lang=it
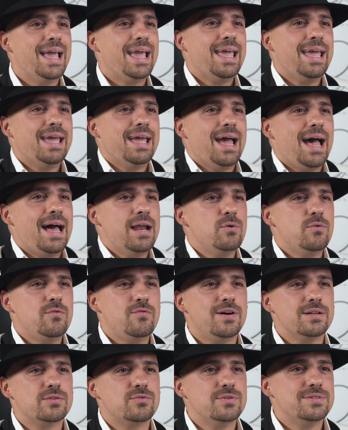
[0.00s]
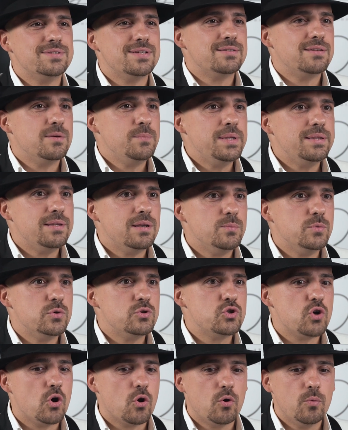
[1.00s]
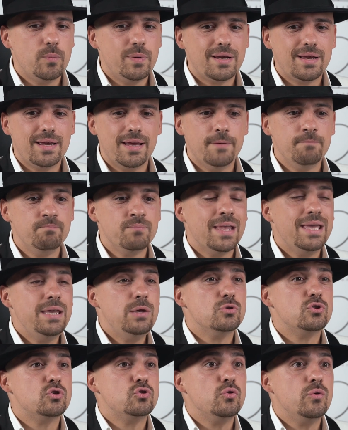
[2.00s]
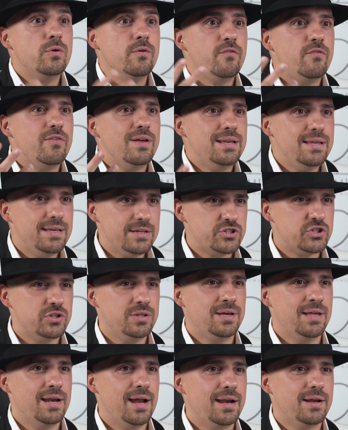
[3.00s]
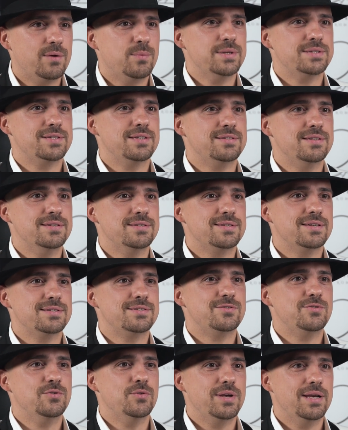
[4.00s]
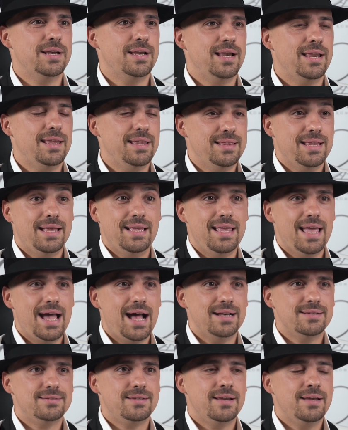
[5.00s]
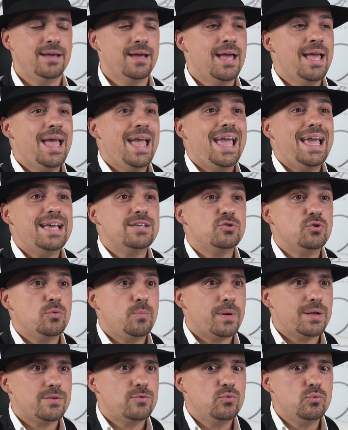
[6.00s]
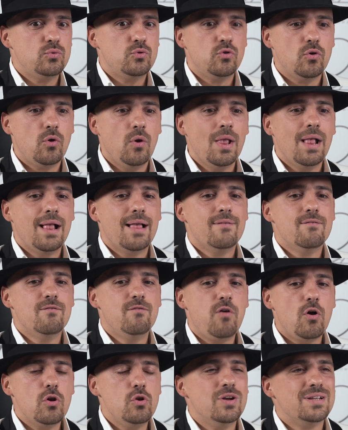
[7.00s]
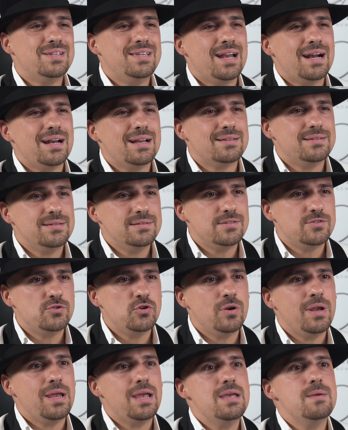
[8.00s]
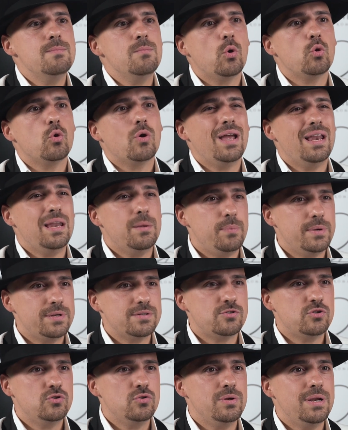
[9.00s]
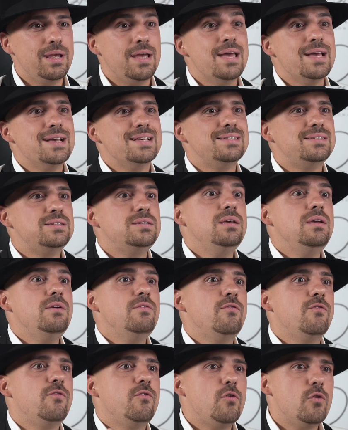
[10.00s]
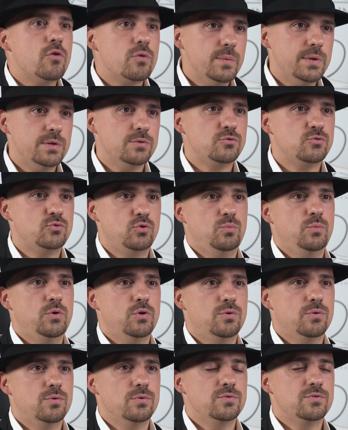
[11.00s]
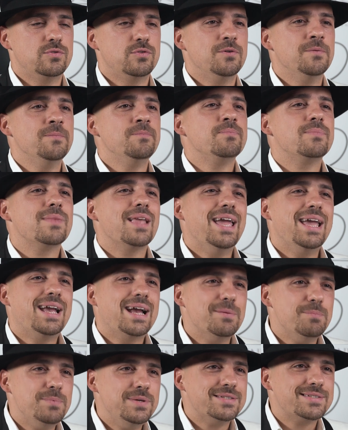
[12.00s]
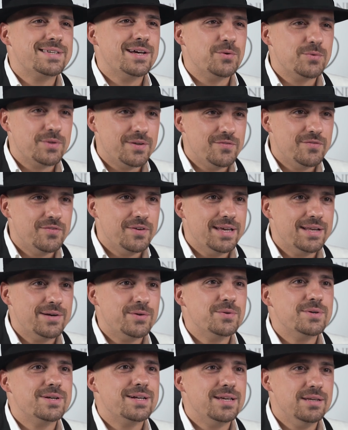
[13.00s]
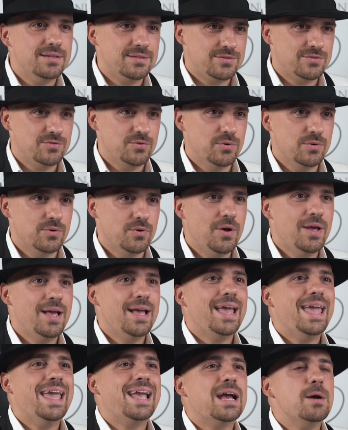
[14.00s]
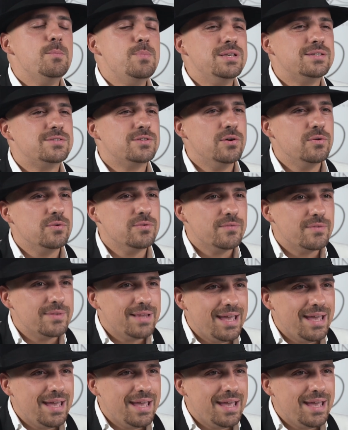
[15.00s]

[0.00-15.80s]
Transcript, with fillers: e hanno fatto esattamente il mio gioco perché io sono felice di creare questa sensazione neg- negli altri e soprattutto voglio attirare l'attenzione in modo che le persone si informino sul mio conto e capiscano davvero chi sono e capiscano